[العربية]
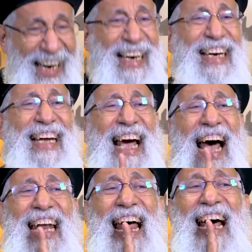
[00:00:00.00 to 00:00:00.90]
إني
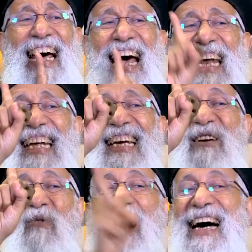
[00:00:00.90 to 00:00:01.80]
أنا
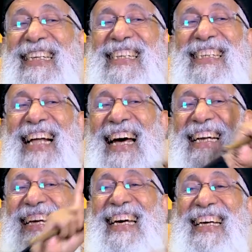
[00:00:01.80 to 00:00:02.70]
غني وقد
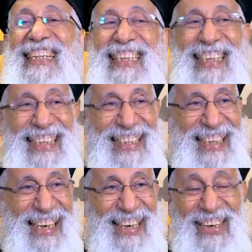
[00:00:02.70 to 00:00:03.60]
استغنيت
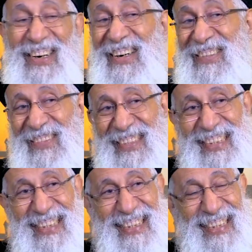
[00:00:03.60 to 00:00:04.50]
الله
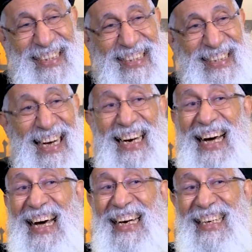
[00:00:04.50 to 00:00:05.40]

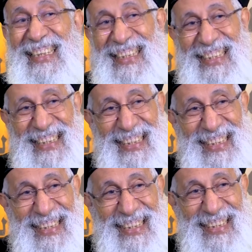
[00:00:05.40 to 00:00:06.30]
أنا غني
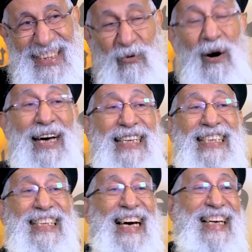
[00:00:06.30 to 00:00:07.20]
وقد
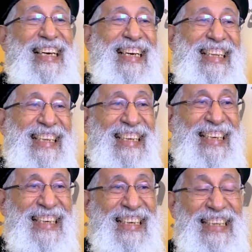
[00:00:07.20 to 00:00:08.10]
استغنيت
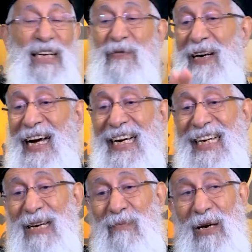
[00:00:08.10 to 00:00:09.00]
تفرق إيه
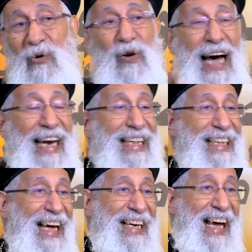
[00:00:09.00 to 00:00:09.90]
الكلمة الأولى عن
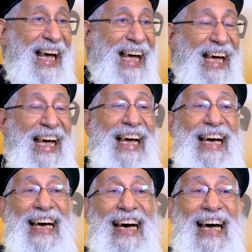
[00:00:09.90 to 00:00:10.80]
الثانية
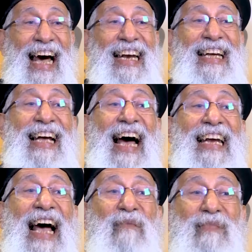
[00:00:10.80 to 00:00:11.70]
غني
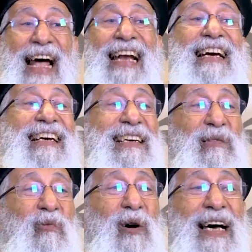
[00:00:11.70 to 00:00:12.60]
يعني أمتلك
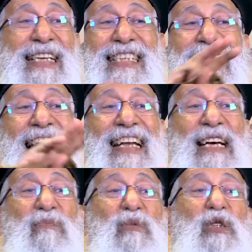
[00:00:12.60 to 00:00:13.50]
وقد
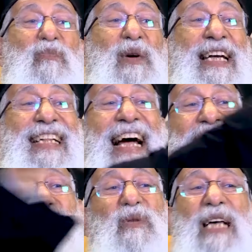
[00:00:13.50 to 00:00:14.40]
استغنيت مش محتاج
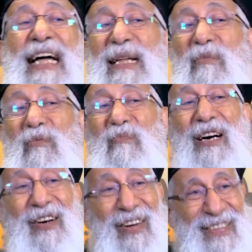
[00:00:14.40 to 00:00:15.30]
لمساعدة من
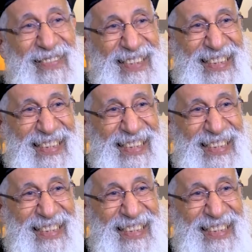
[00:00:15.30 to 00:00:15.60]
بره